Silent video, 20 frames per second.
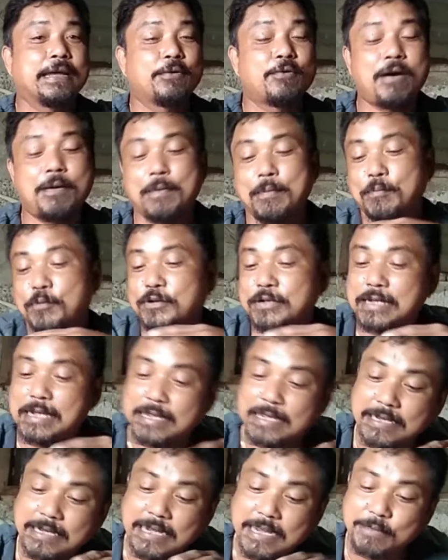wa bang pud niya
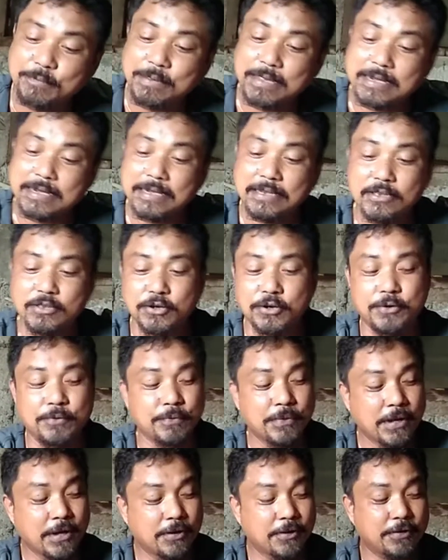gideliver dito
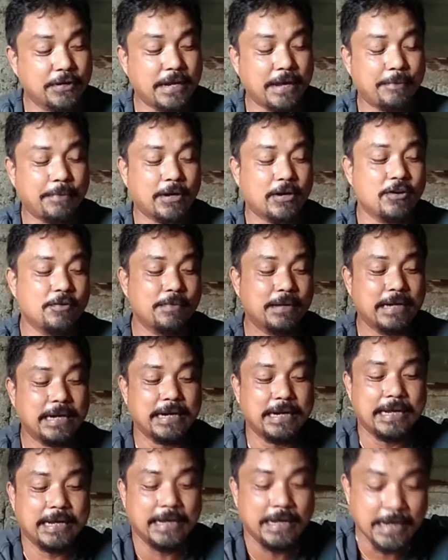una paguman na
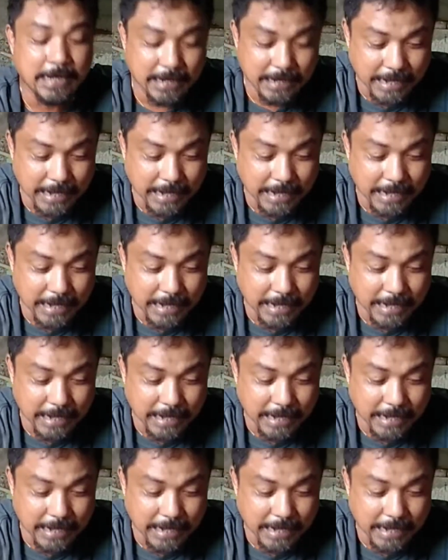ni